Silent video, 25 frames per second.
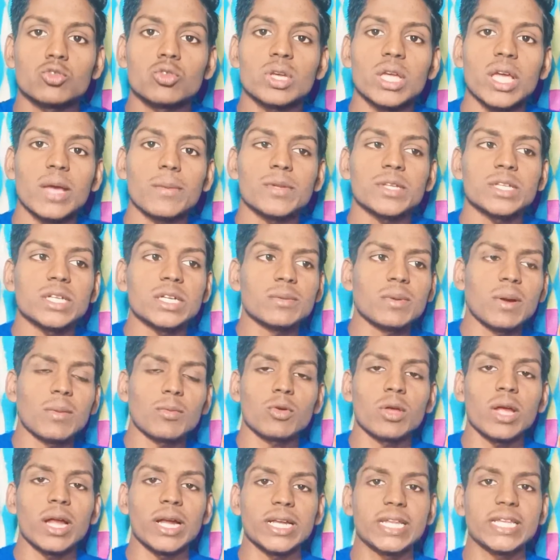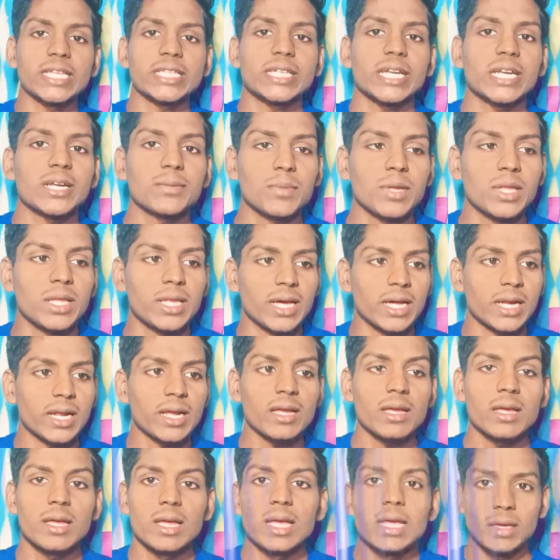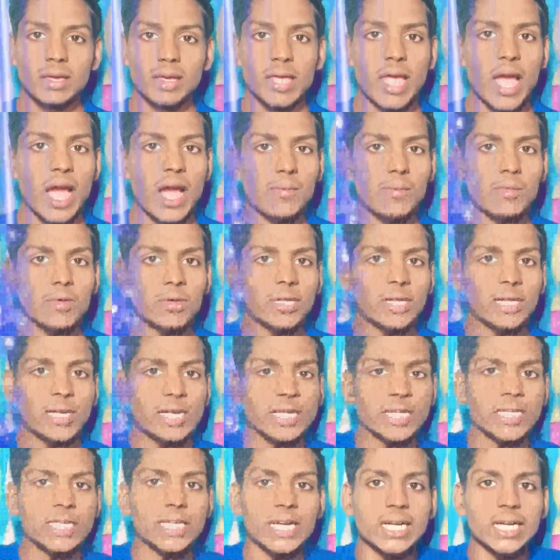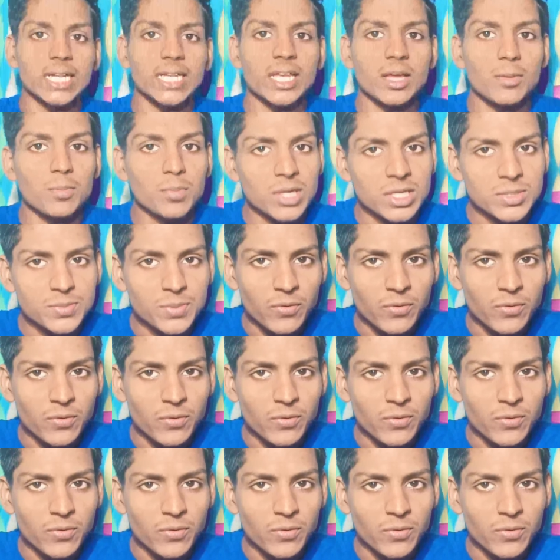सो कैमरा सेटअप आपको यहाँ डिसेंट मिल जा रहा है यहाँ आपको टेन एटी थर्टी या पी